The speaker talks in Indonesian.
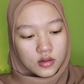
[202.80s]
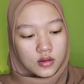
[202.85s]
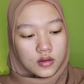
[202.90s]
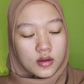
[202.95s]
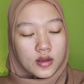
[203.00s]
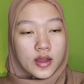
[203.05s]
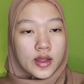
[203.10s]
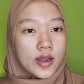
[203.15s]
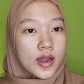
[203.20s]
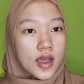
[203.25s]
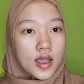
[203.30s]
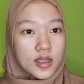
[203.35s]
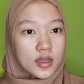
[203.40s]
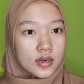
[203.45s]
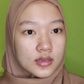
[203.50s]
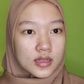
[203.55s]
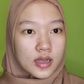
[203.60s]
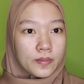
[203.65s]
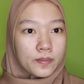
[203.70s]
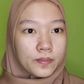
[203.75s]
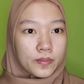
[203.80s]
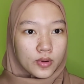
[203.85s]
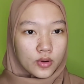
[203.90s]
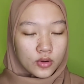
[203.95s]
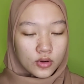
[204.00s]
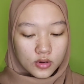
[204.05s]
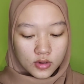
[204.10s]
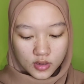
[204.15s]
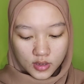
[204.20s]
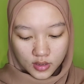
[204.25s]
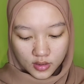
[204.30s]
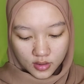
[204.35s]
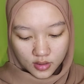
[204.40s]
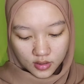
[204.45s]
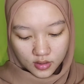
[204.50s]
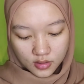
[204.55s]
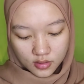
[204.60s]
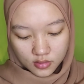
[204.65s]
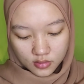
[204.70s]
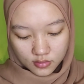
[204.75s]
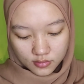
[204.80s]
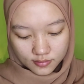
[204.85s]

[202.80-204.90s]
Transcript: nggak ada air karton karena